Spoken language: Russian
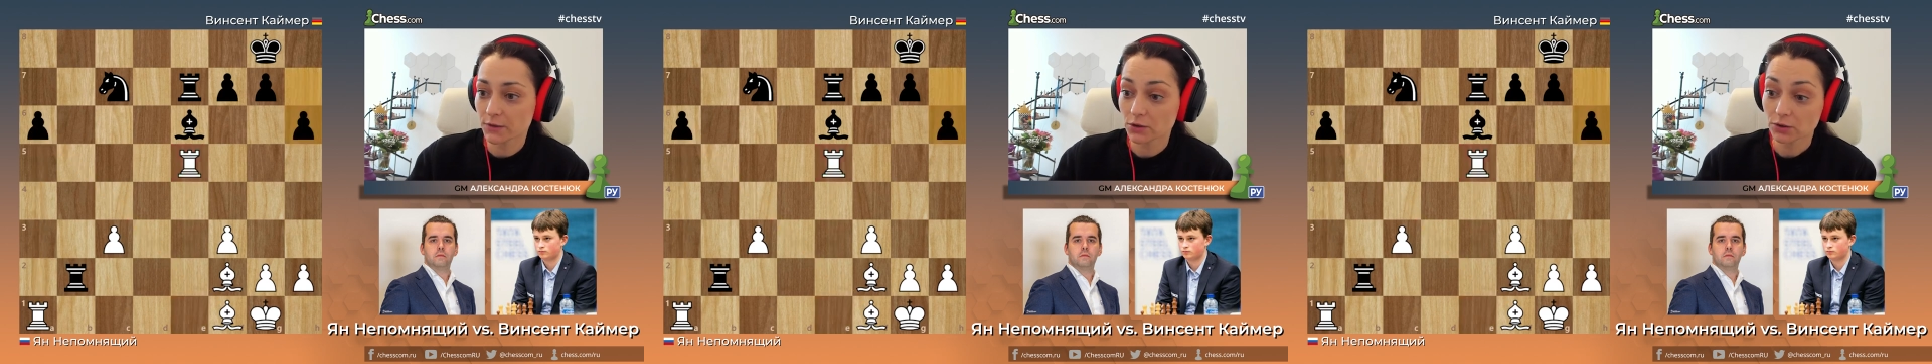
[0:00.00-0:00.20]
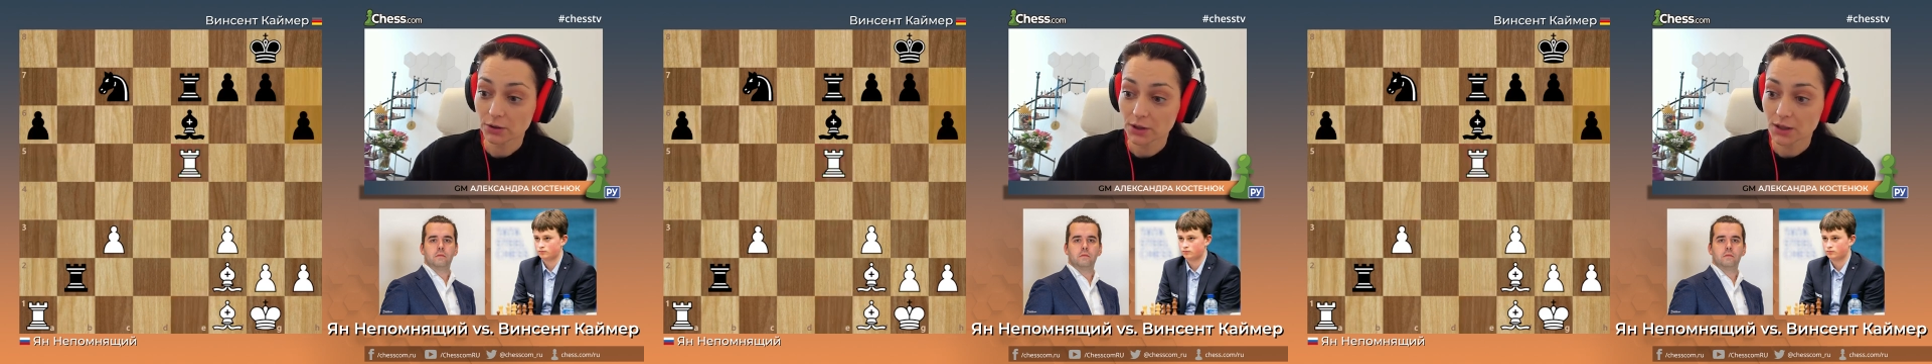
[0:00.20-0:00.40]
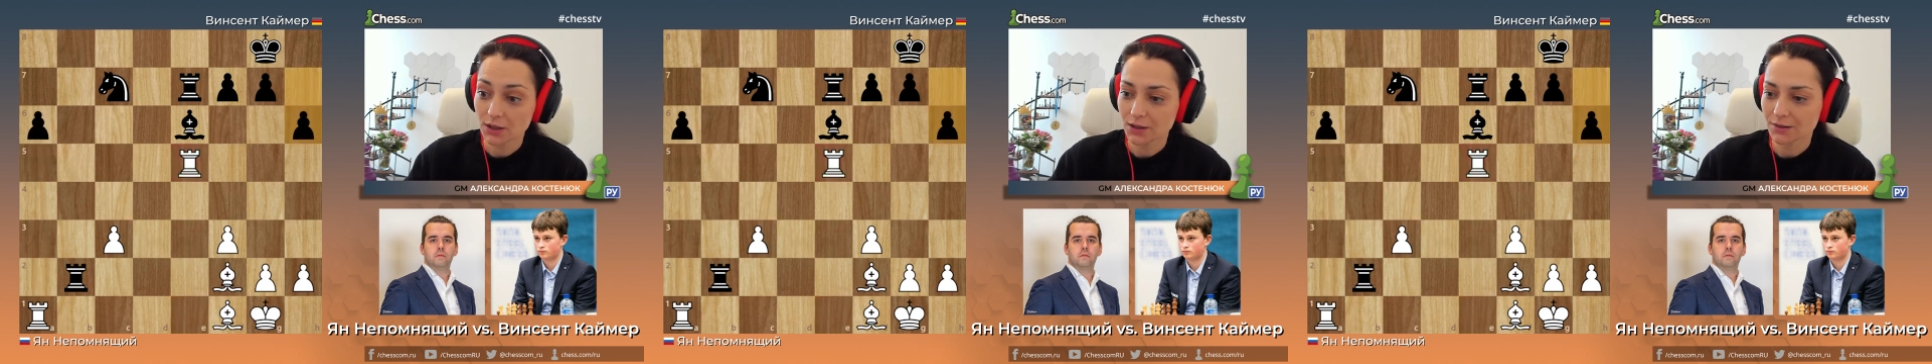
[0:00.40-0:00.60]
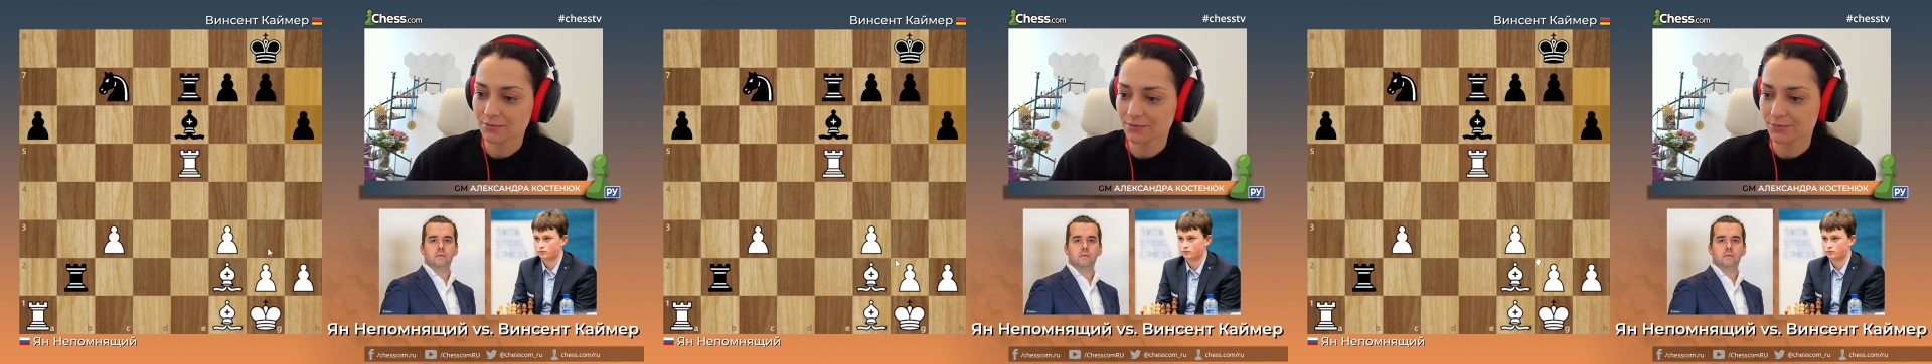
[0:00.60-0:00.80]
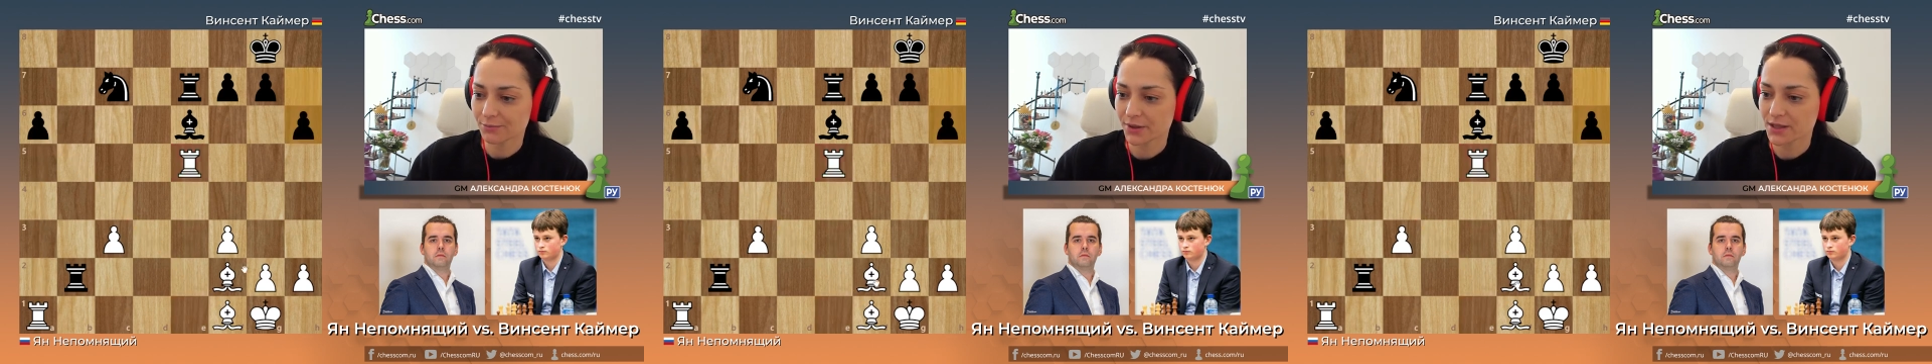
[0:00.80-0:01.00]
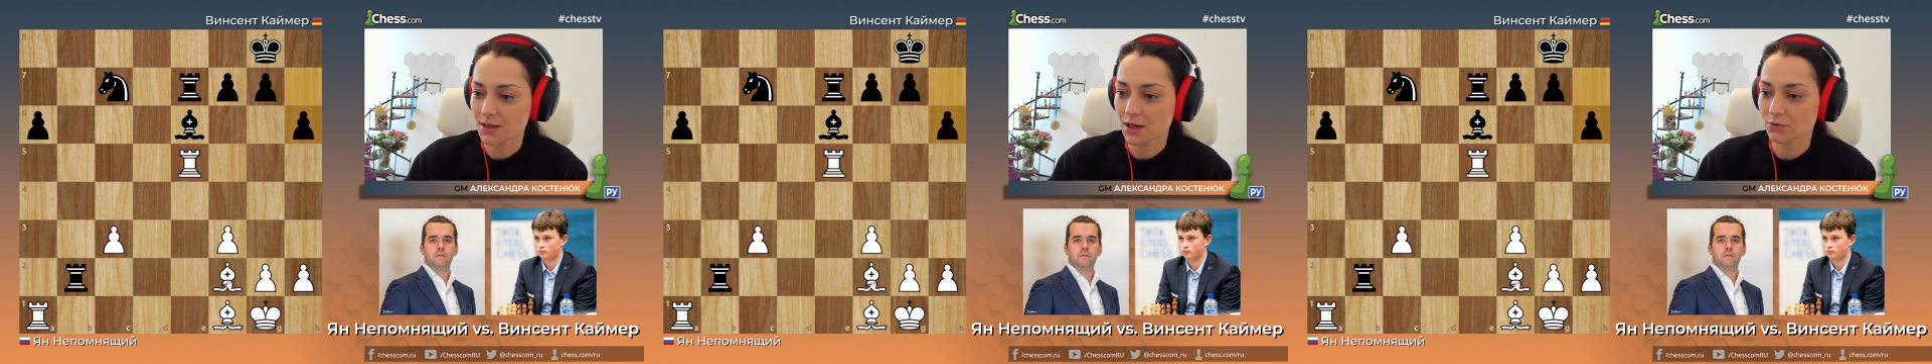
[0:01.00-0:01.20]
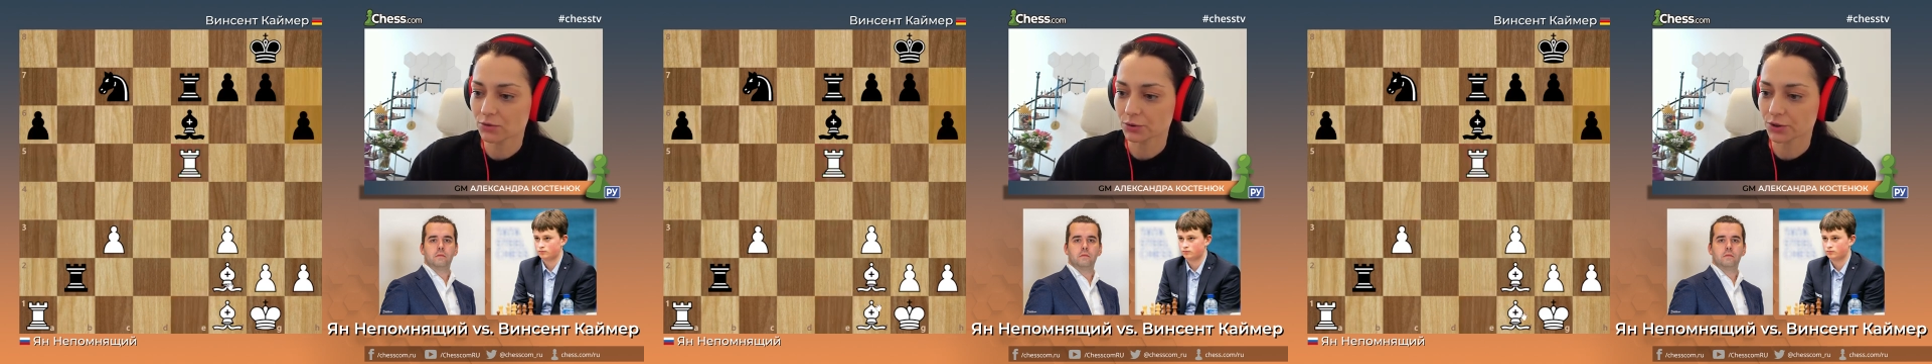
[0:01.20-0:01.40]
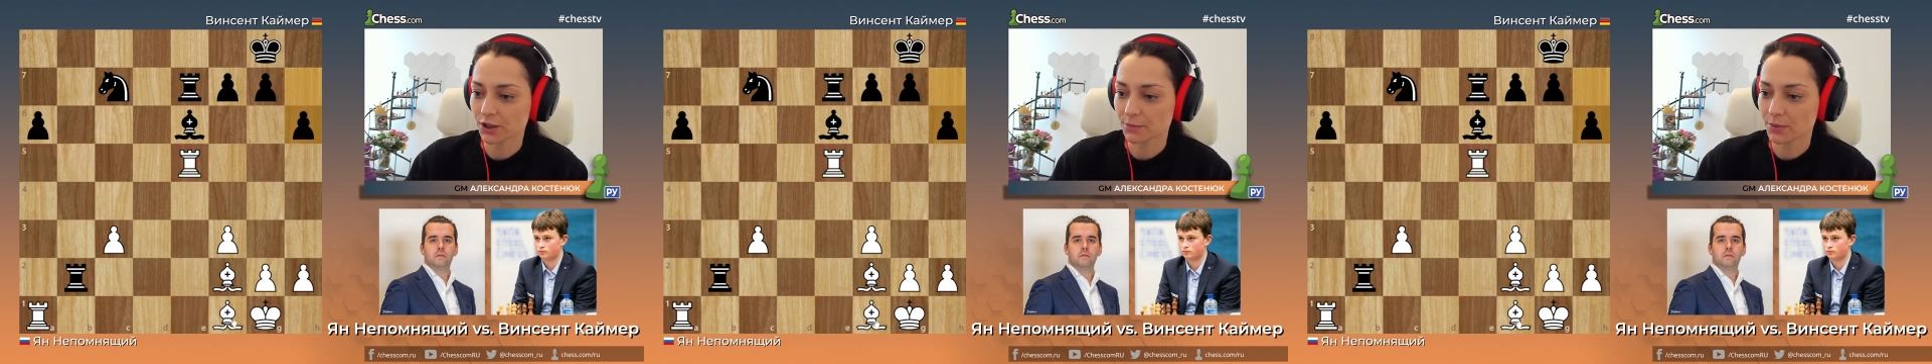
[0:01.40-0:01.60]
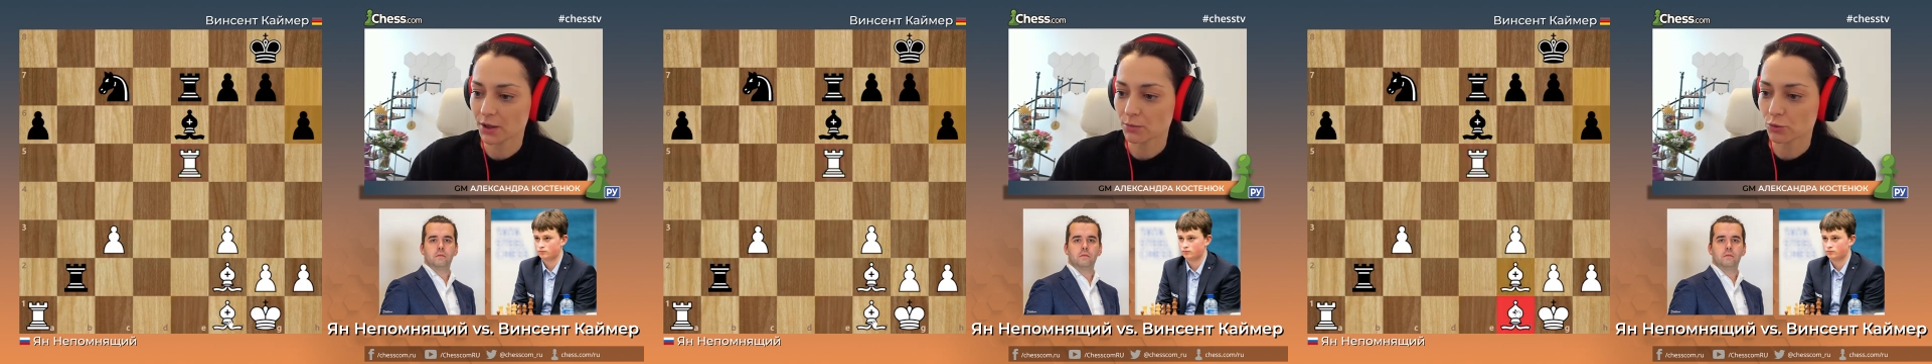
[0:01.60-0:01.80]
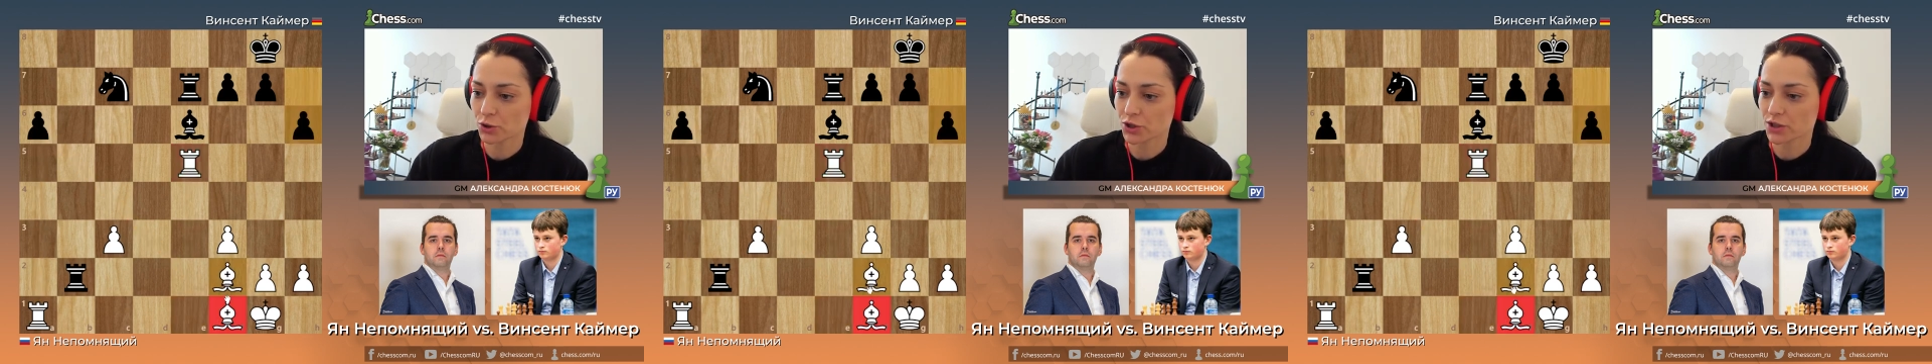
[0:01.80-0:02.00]
но и пресловутое
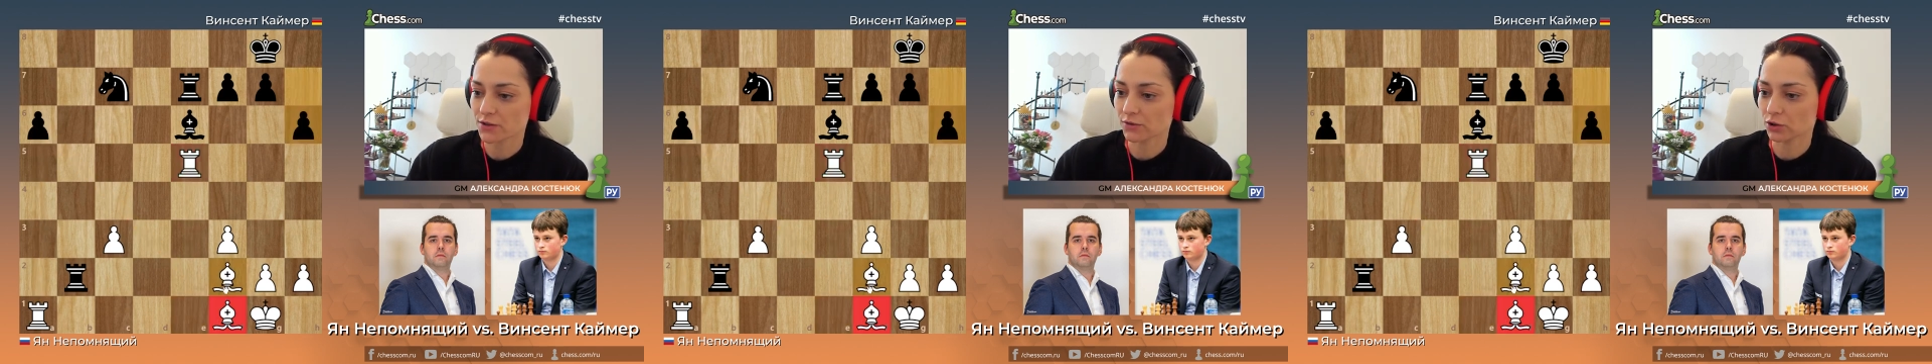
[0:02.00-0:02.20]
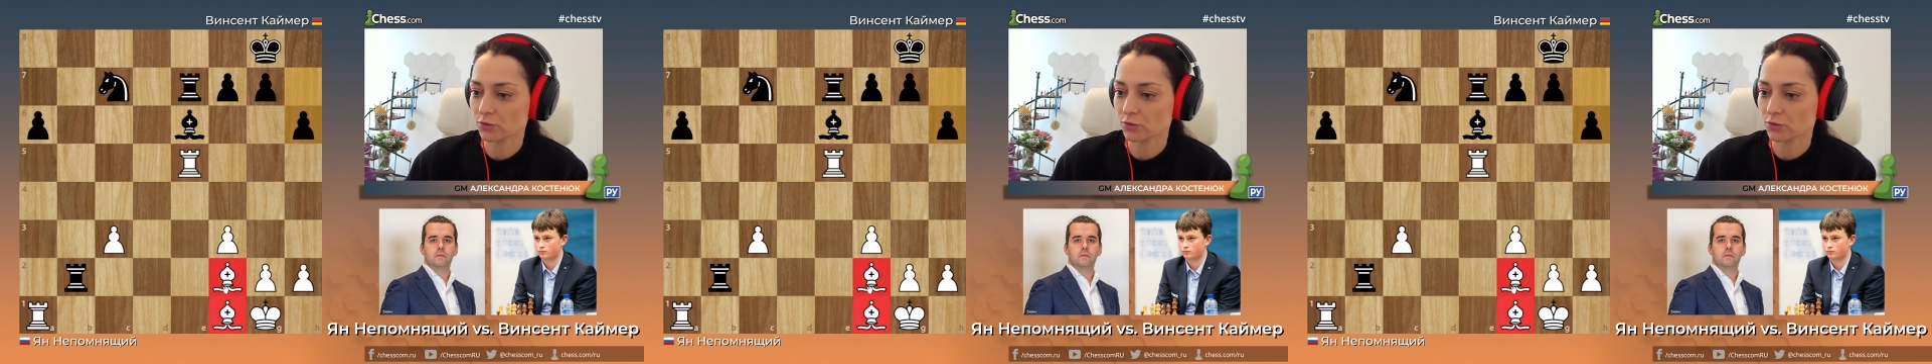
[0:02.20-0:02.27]
преимущество